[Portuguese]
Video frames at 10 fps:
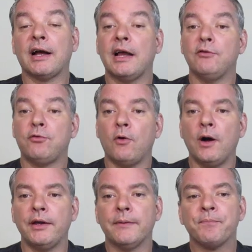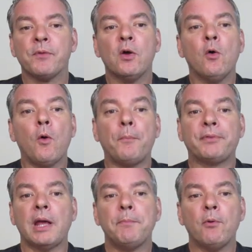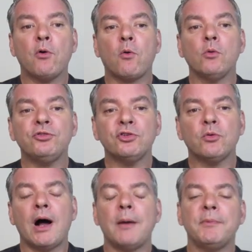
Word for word: da Califórnia, optei por continuar